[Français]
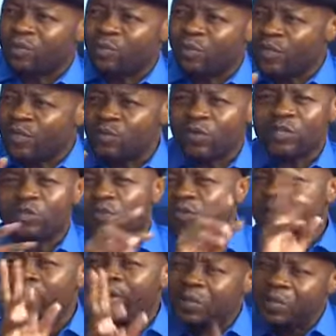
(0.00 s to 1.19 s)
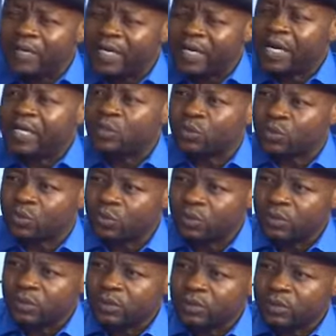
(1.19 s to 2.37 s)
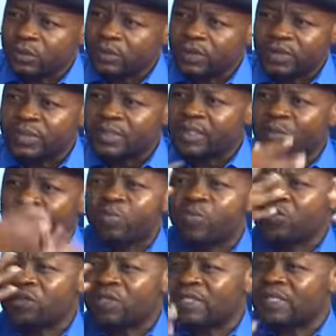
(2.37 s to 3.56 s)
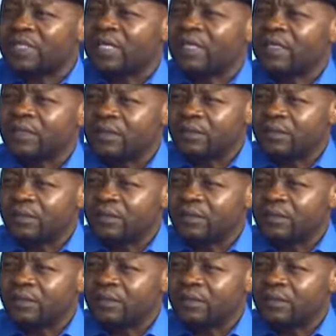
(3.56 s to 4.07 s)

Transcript: Le pays, moi, je ne le vois pas comme un gâteau. C'est plus que ça.